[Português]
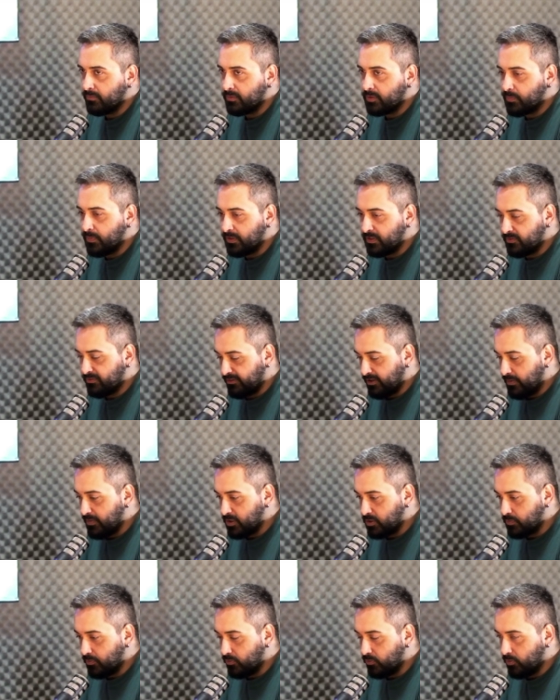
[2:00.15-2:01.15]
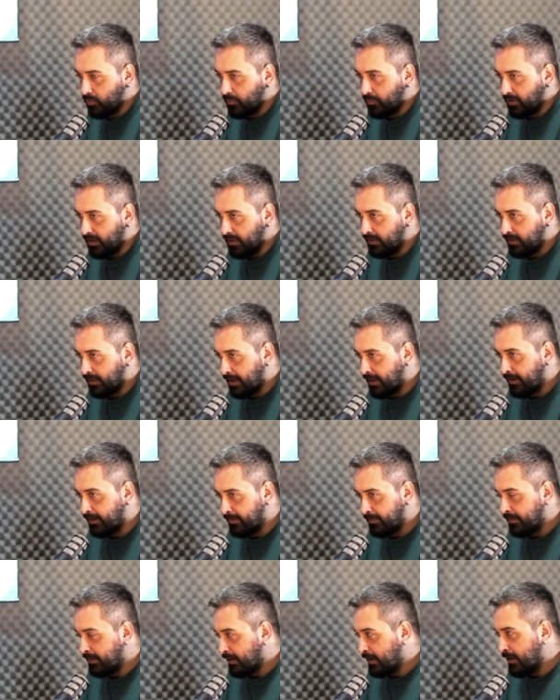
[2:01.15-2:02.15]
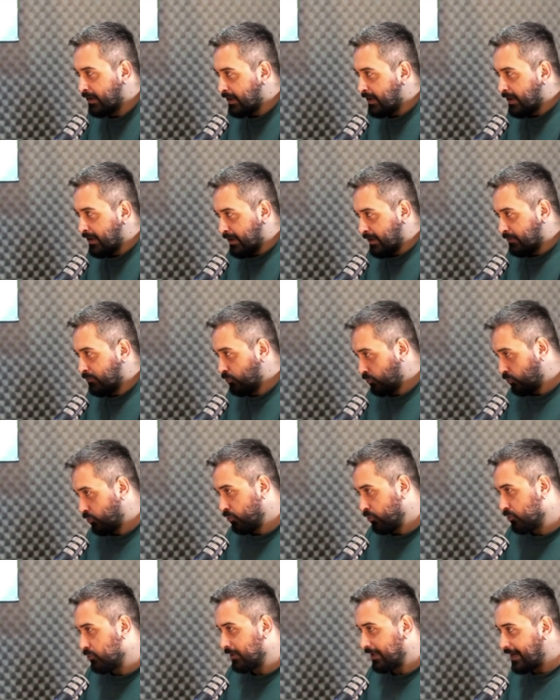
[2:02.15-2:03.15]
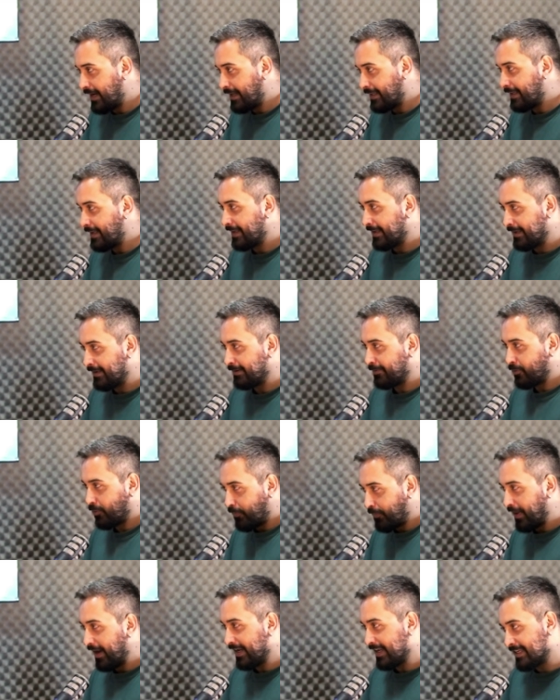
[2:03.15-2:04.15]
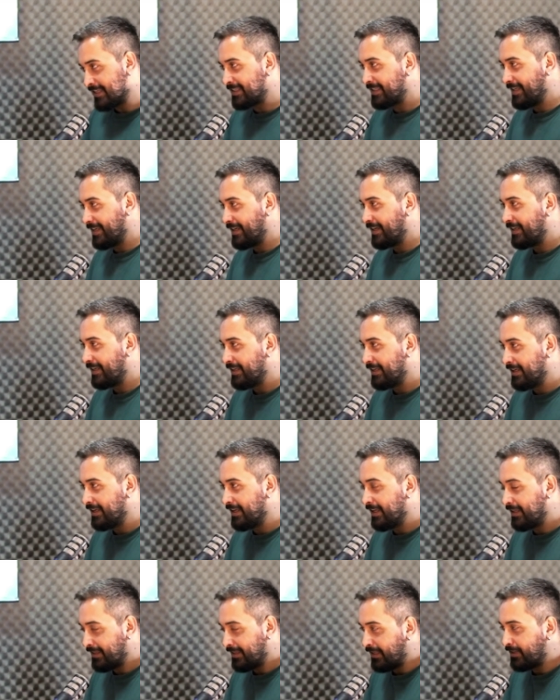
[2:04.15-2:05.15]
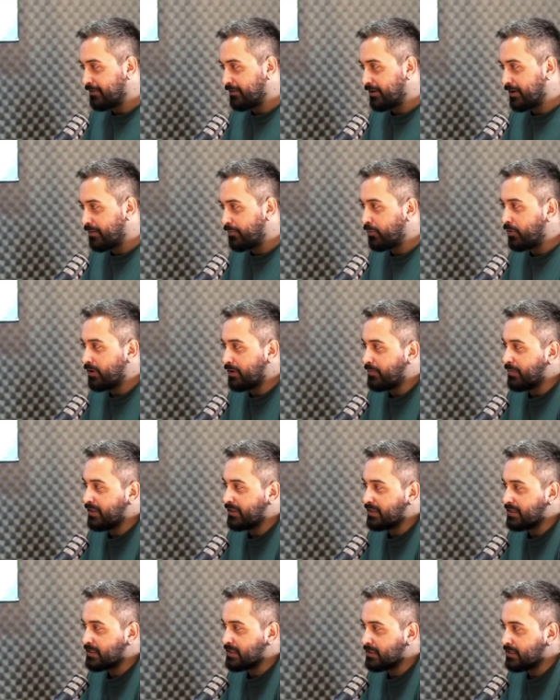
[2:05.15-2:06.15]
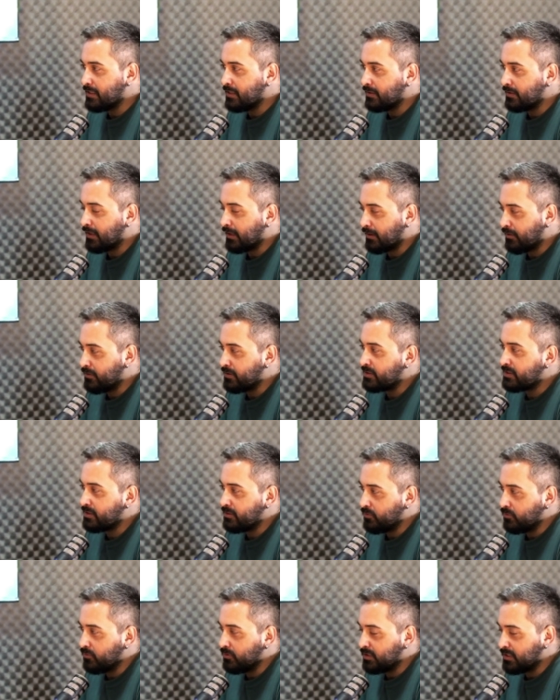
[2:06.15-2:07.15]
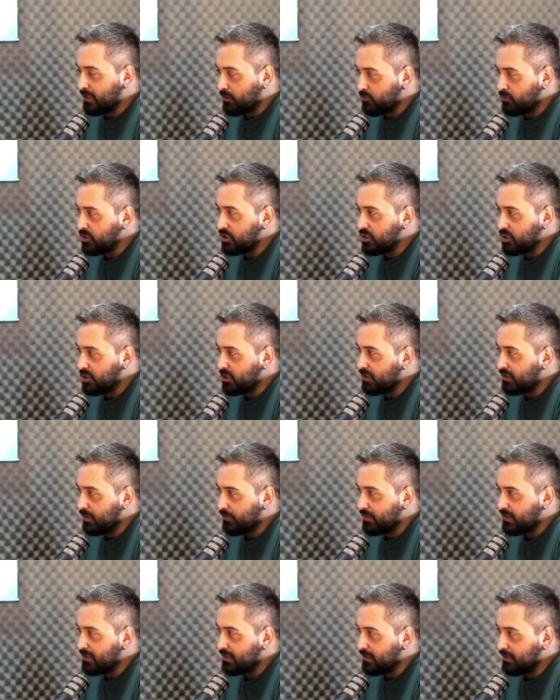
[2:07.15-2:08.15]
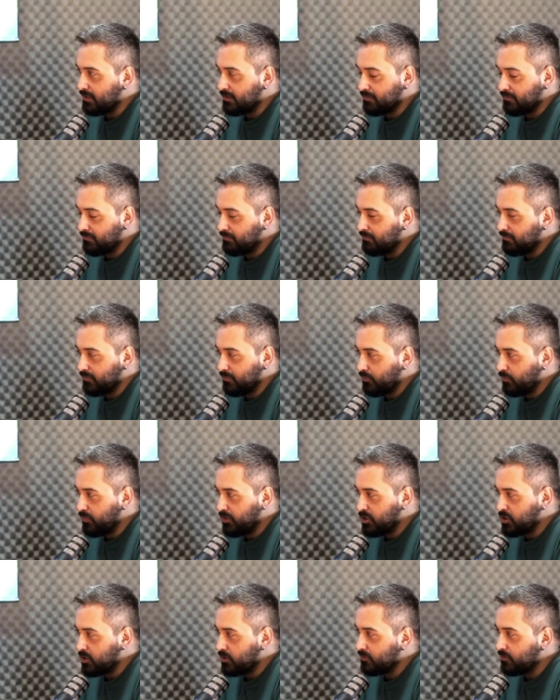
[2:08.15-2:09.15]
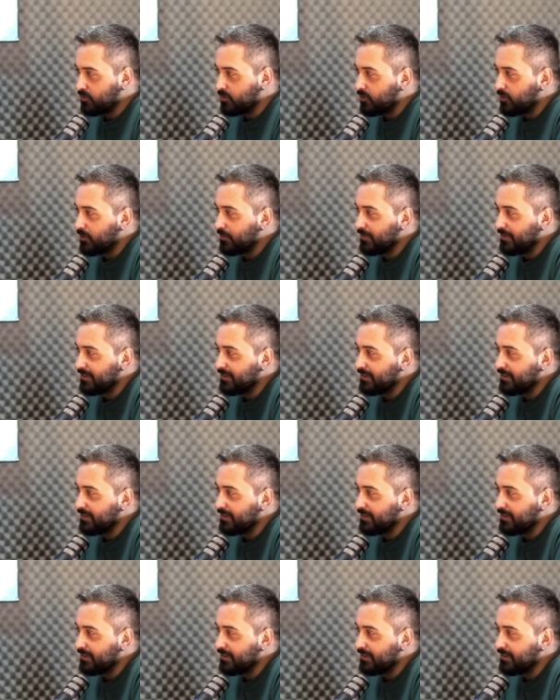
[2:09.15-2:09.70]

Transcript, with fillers: especificamente para o homem, para ele estar tá duro lá, né? Comparecer Sim. ali, tem Sim. que ter uma boa alimentação, tá com a saúde em dia, né? Porque senão o bichão não sobe, né?